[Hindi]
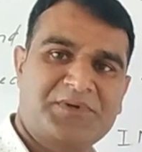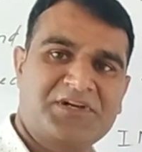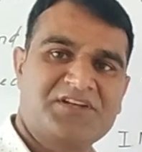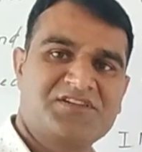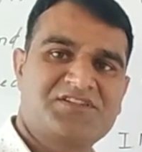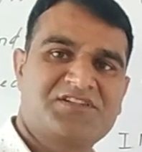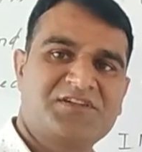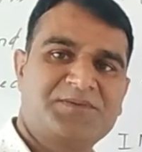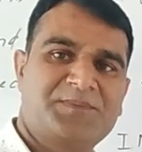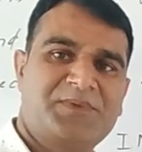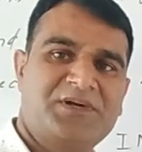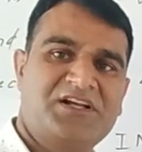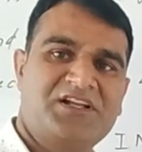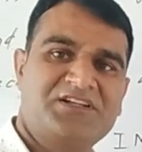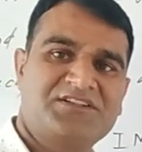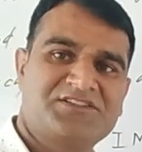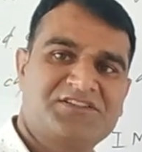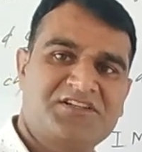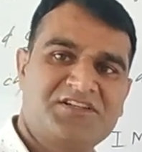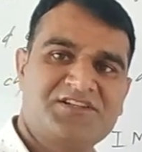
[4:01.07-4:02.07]

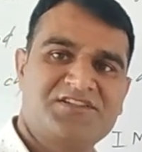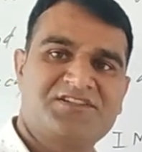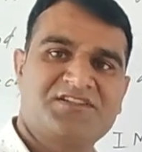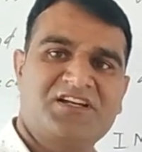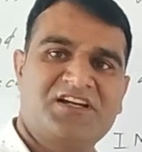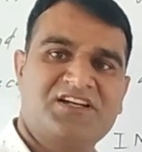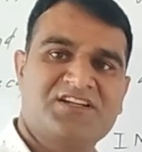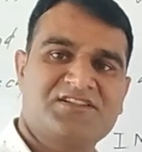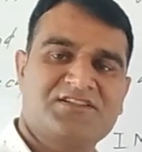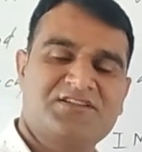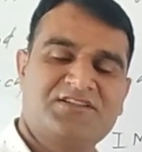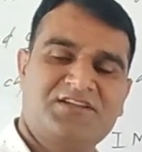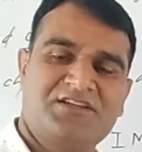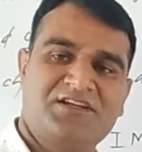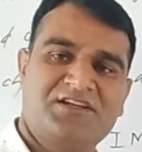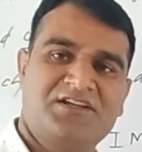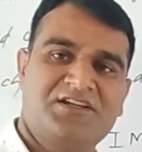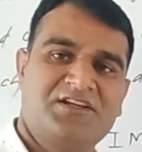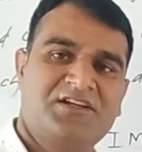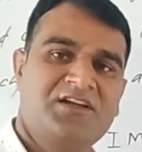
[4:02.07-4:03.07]
प्रिंसिपल टीचर्स
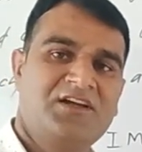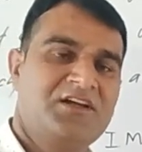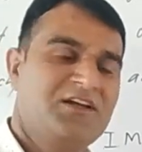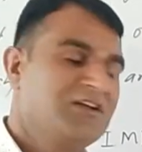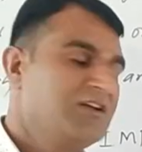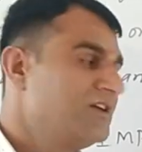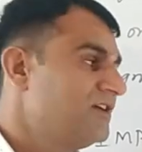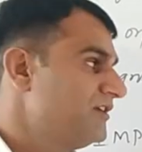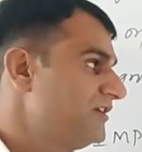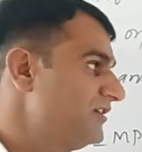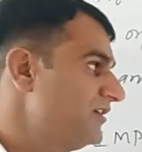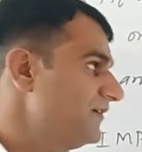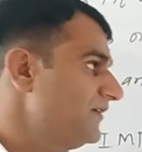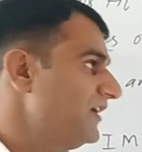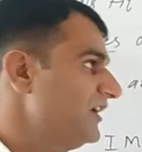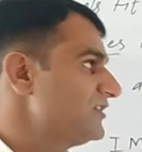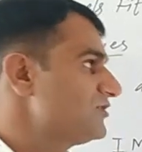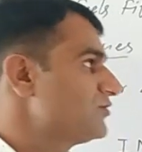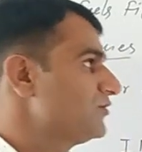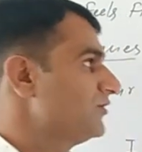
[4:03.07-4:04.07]
ये ये
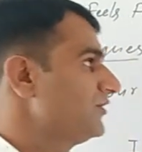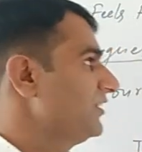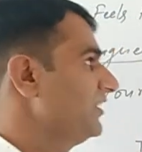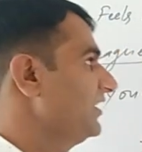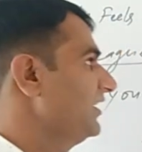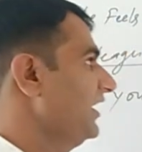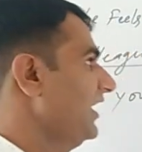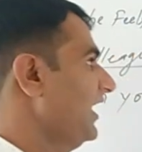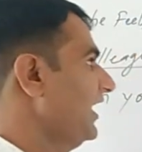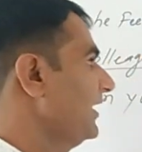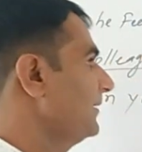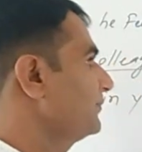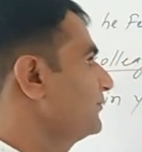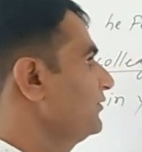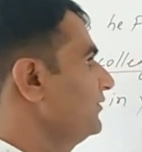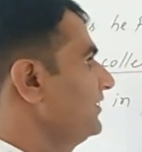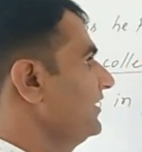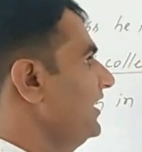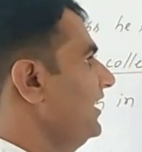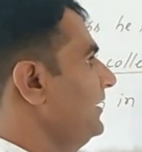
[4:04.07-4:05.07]
वाला छोड़िए
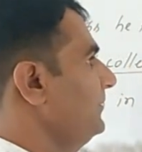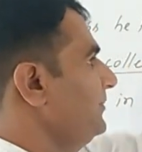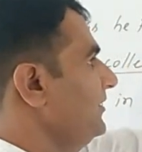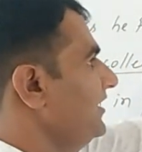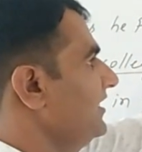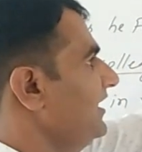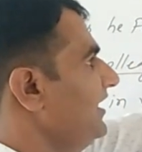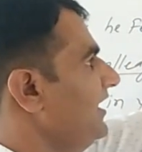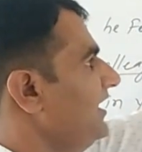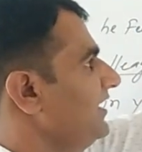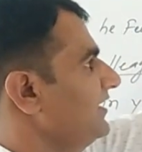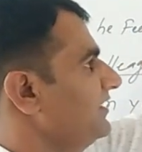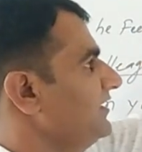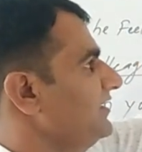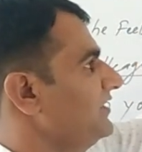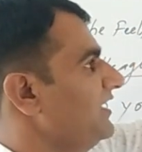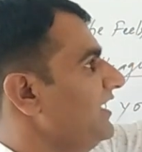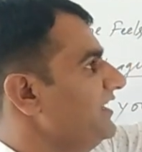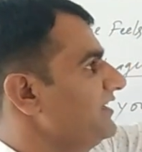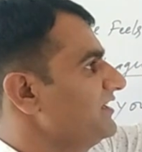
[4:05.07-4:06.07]
आपको यहाँ पे कहा
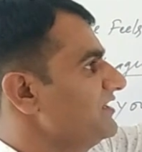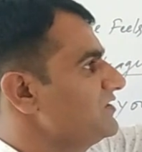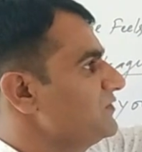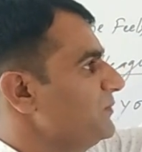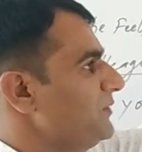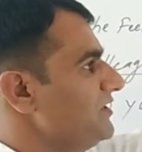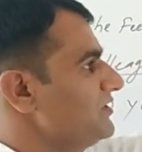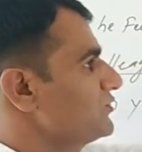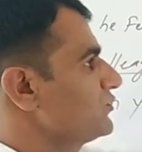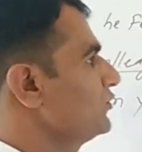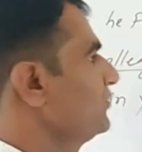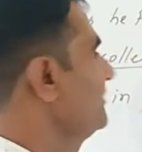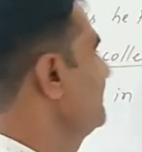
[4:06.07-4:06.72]
कि राइट स्पीच टू